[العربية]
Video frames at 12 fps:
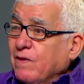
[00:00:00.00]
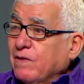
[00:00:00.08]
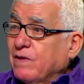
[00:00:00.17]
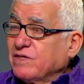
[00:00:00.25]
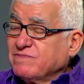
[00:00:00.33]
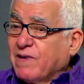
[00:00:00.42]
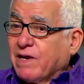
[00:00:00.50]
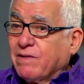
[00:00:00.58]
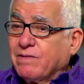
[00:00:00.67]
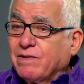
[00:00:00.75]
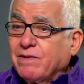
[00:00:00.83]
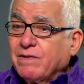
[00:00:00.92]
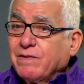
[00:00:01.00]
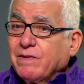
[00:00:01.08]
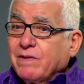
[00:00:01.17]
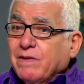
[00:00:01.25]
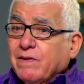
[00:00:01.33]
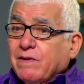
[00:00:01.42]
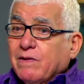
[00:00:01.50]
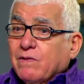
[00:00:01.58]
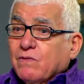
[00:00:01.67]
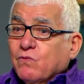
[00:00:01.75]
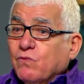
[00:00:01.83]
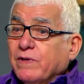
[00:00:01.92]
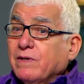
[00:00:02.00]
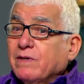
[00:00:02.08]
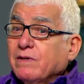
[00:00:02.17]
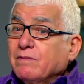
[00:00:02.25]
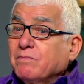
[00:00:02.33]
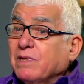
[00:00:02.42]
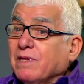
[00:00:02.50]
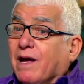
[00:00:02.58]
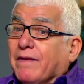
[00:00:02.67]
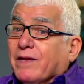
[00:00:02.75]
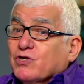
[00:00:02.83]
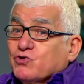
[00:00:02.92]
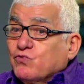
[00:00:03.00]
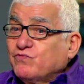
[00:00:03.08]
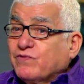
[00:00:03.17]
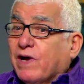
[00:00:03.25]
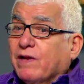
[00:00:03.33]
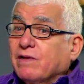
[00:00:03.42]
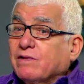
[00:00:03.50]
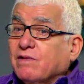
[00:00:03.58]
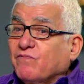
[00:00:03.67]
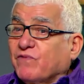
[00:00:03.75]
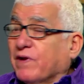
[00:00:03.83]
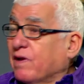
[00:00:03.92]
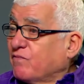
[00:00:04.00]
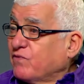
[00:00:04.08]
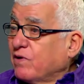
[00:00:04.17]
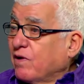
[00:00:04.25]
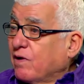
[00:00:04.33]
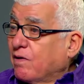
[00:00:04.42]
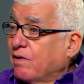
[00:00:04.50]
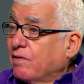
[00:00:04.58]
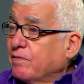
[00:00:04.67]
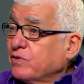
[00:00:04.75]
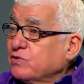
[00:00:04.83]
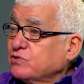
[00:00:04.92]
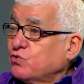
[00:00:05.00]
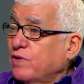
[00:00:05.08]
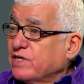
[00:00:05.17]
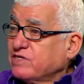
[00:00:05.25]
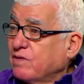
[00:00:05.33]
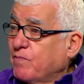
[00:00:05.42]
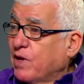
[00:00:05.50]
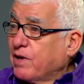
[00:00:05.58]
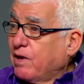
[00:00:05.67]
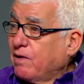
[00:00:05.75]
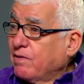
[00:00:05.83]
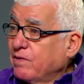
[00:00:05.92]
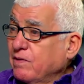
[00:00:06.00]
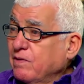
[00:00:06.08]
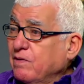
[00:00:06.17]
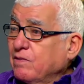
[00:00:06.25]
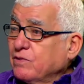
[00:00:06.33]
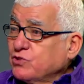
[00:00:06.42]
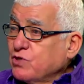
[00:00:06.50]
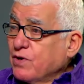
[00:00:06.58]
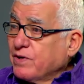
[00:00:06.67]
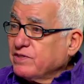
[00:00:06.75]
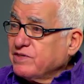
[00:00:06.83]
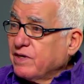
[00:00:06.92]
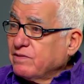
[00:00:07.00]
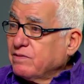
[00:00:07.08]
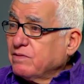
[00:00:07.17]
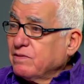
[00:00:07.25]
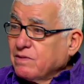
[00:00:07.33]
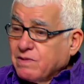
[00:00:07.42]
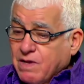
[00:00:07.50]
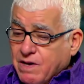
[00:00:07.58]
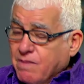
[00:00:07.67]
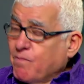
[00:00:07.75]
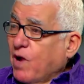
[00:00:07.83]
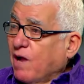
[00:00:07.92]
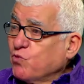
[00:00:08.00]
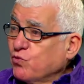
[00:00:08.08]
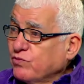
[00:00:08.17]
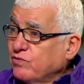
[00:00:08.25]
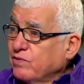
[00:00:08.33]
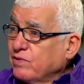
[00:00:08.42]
الازبكيه وبدانا نشوف كانت الفرقه فيها ثلاثي المرح شهرزاد كريم محمود